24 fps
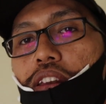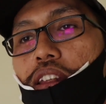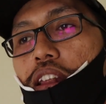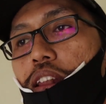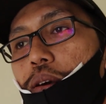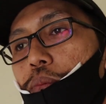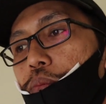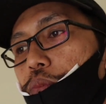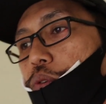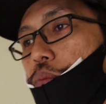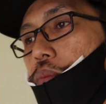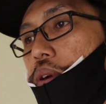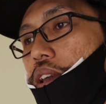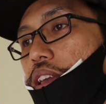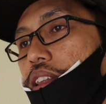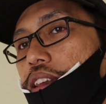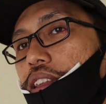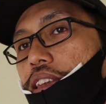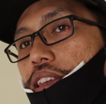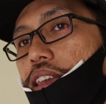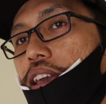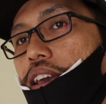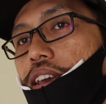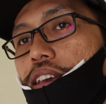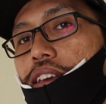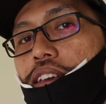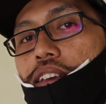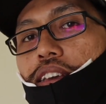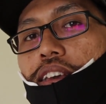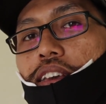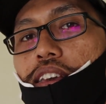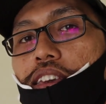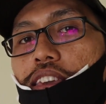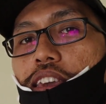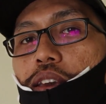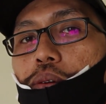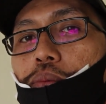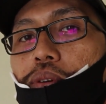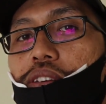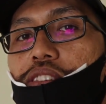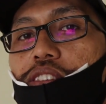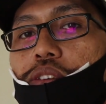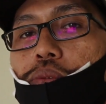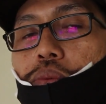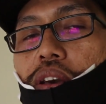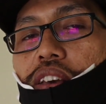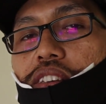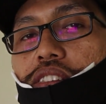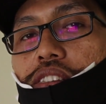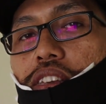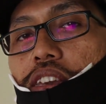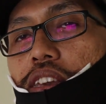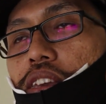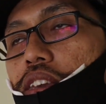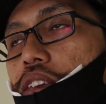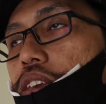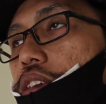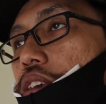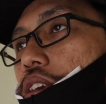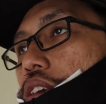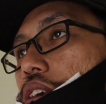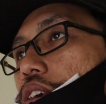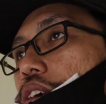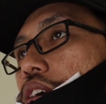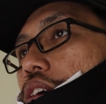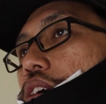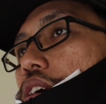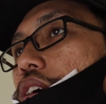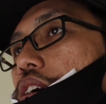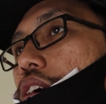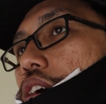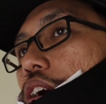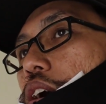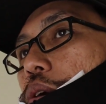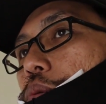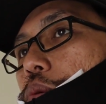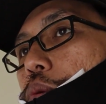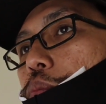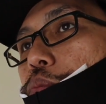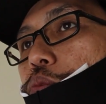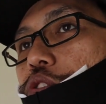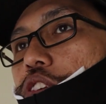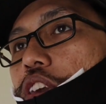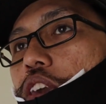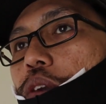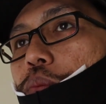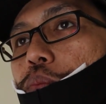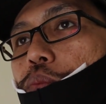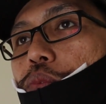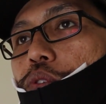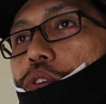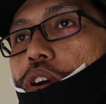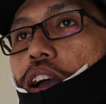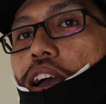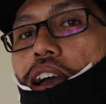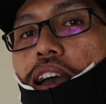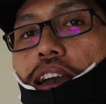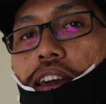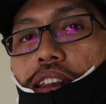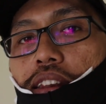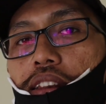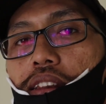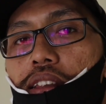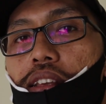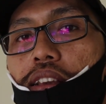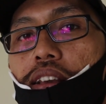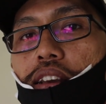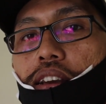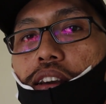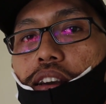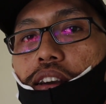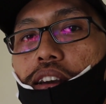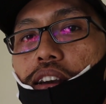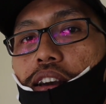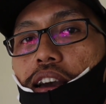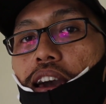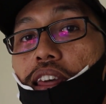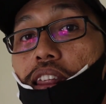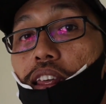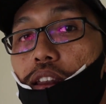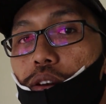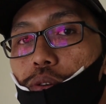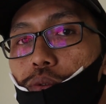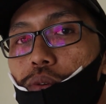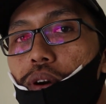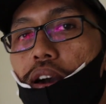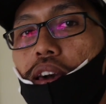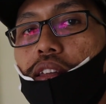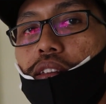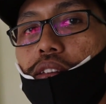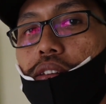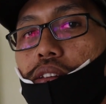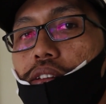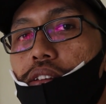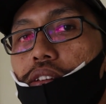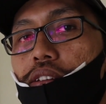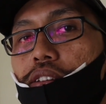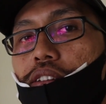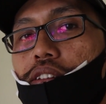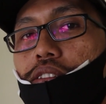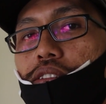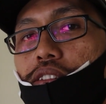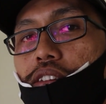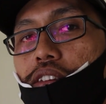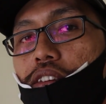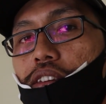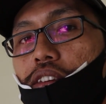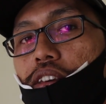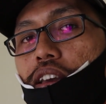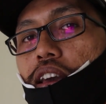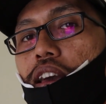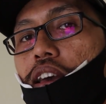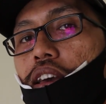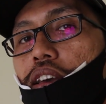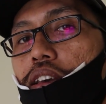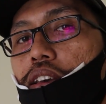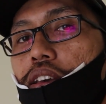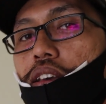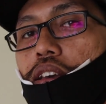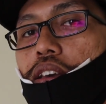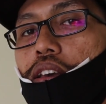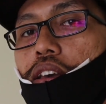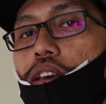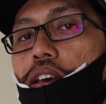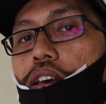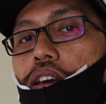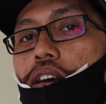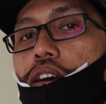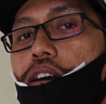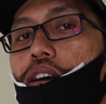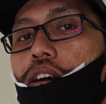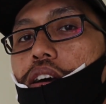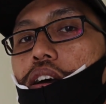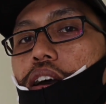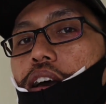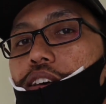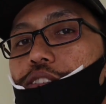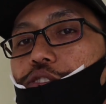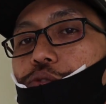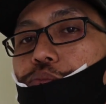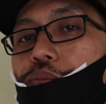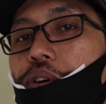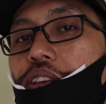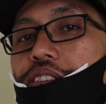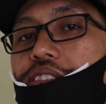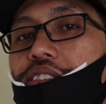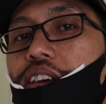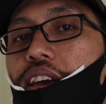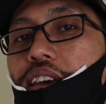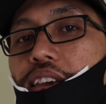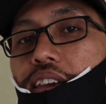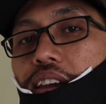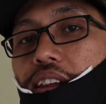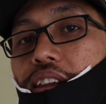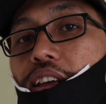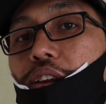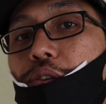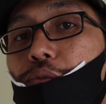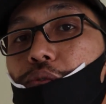dalam rumah ini ya, yang masing-masing mempunyai bukaan ke arah luar sehingga uh, asupan cahaya dan